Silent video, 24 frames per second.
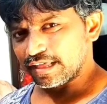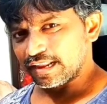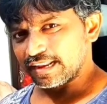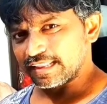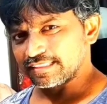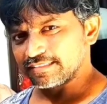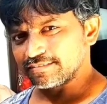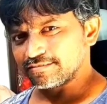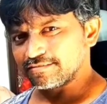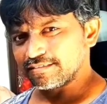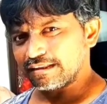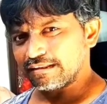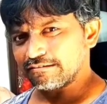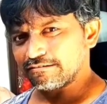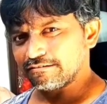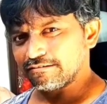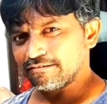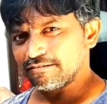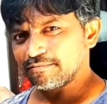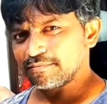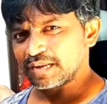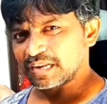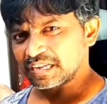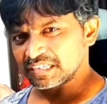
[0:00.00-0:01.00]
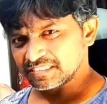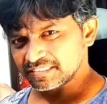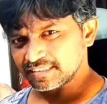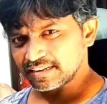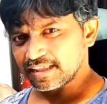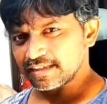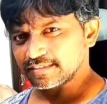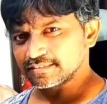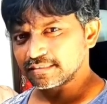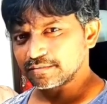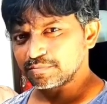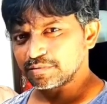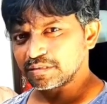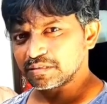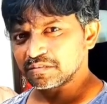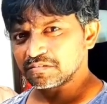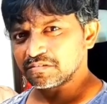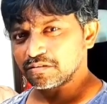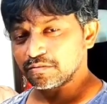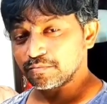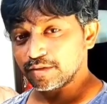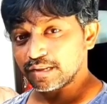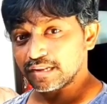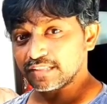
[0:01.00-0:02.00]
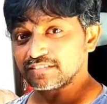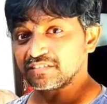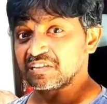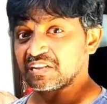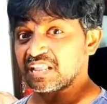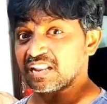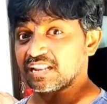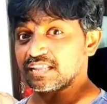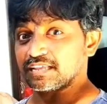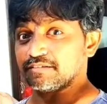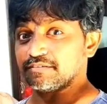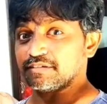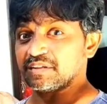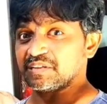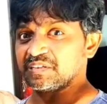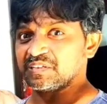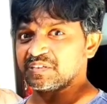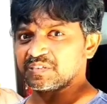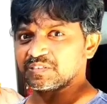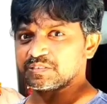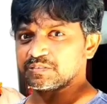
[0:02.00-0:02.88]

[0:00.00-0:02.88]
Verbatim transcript: వాళ్ళ ఎదుగుదలకు మనకు చిరాకు చెప్పినకునో మన జనాలకు ఏమైనా